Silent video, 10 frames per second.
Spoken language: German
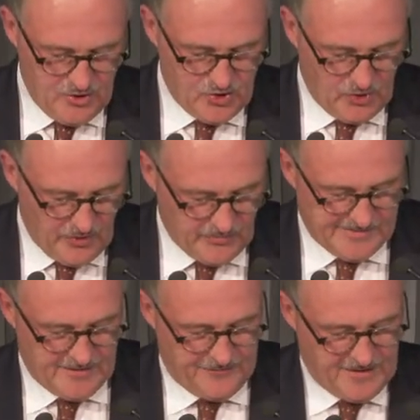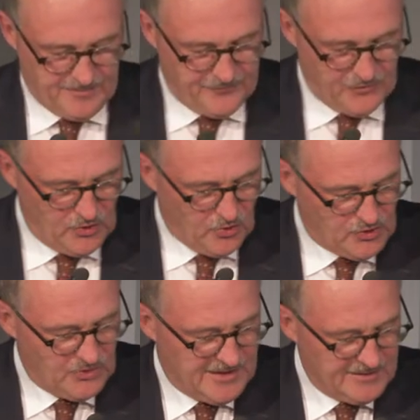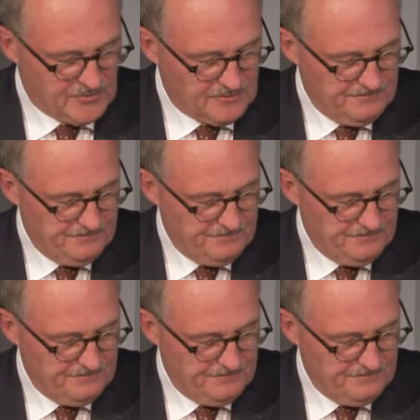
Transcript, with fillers: Steuerungsaufgabe für die Hochschulleitung.